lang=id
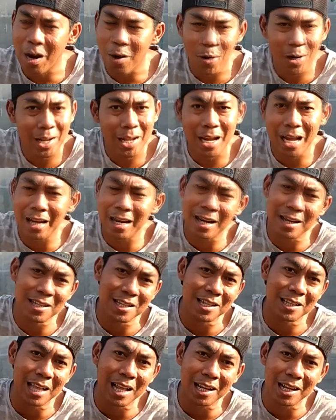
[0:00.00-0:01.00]
Hijauan yang ada
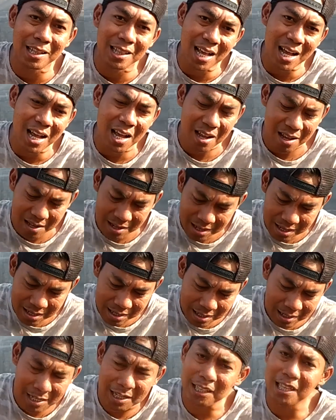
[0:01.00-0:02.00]
di sekitar kita,
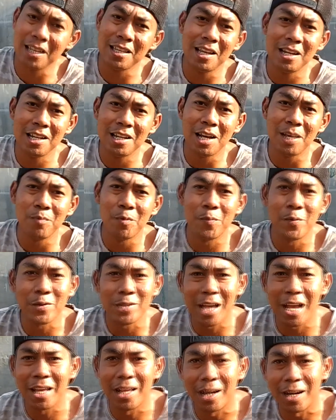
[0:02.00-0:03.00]
kita jadikan
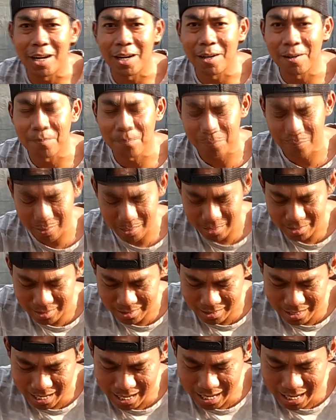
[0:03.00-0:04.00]
pupuk cair
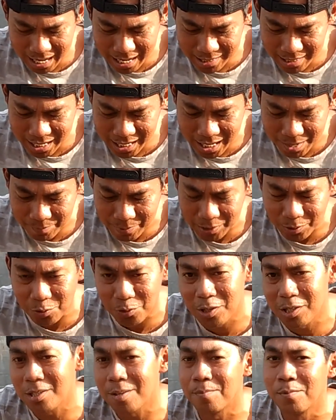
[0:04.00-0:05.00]
dengan ala jadam.
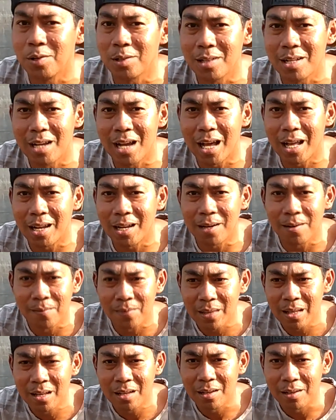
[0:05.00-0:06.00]
Itu disebut dengan
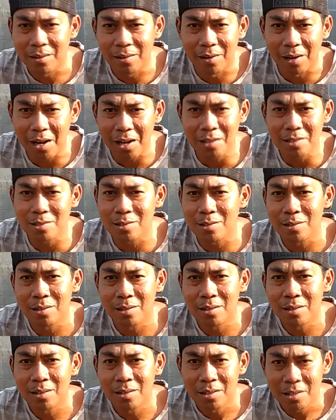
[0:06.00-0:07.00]

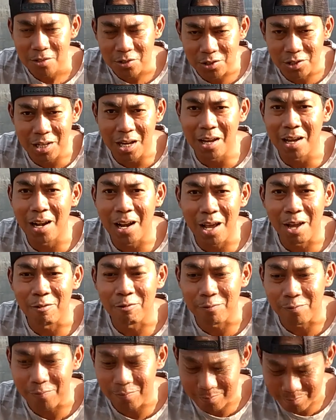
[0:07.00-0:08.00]
grass
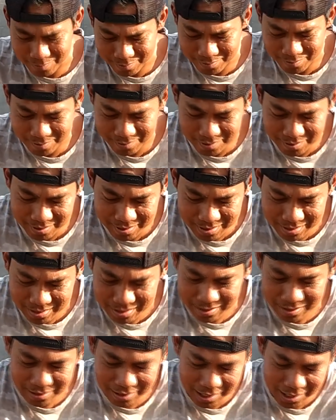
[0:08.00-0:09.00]
JLF
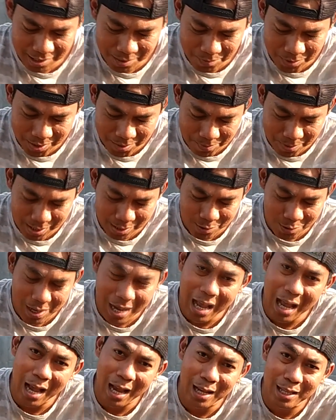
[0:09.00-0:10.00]
jadi teman-teman
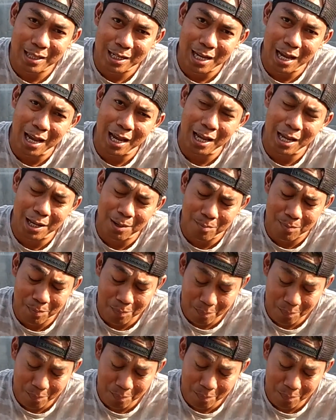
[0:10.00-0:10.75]
juga jika